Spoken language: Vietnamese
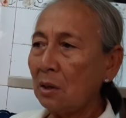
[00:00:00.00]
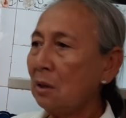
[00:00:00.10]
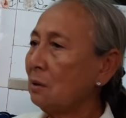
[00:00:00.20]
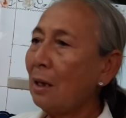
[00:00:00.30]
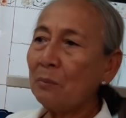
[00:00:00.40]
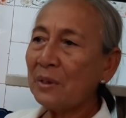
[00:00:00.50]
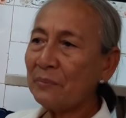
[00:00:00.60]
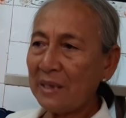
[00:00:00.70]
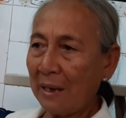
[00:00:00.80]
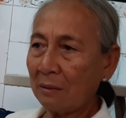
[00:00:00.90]
thì người ta không dám
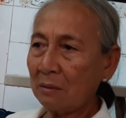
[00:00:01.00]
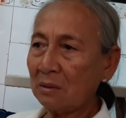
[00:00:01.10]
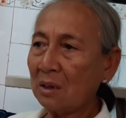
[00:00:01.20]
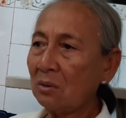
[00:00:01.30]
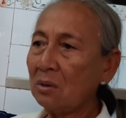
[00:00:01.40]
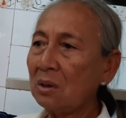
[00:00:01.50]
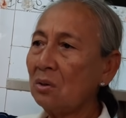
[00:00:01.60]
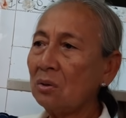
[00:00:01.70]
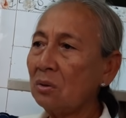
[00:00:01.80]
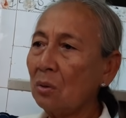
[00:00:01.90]
nhận người ta nói cái
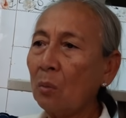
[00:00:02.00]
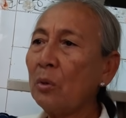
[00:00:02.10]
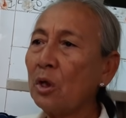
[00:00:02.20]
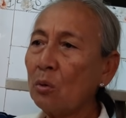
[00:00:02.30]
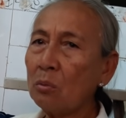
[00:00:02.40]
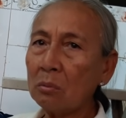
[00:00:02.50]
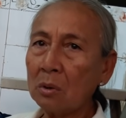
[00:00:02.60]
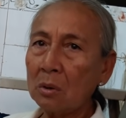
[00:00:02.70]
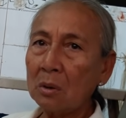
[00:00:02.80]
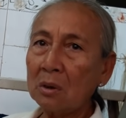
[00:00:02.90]
đó không hiểu
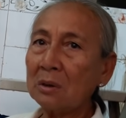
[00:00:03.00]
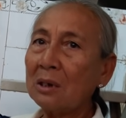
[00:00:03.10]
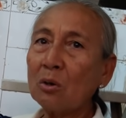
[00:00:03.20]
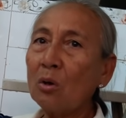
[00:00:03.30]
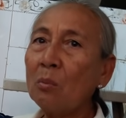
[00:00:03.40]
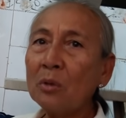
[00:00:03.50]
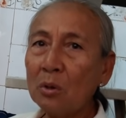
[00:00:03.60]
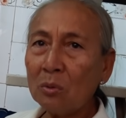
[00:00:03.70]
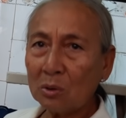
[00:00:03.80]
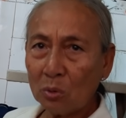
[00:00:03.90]
người ta coi không
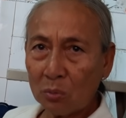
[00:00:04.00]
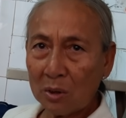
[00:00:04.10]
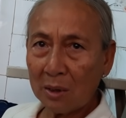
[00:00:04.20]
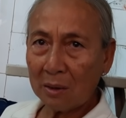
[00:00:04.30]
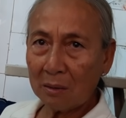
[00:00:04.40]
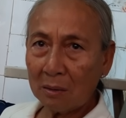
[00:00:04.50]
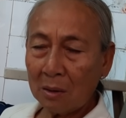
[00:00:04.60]
hiểu là thuốc gì